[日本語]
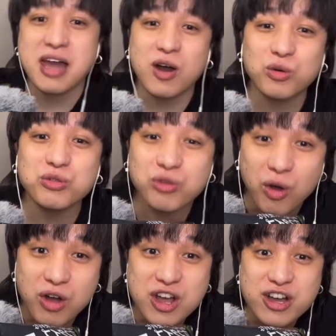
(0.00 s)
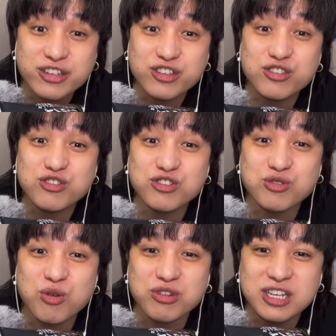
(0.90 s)
いや、ほんと、
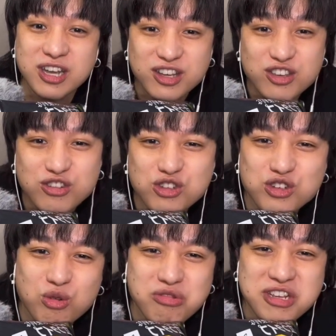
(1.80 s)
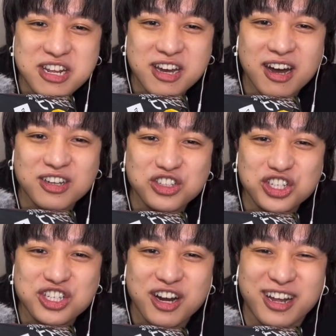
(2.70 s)
95人、95人に
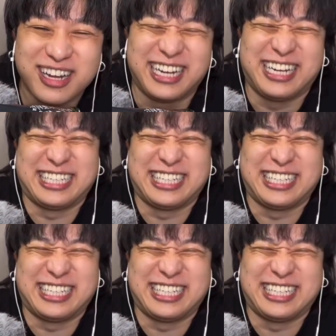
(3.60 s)
監視される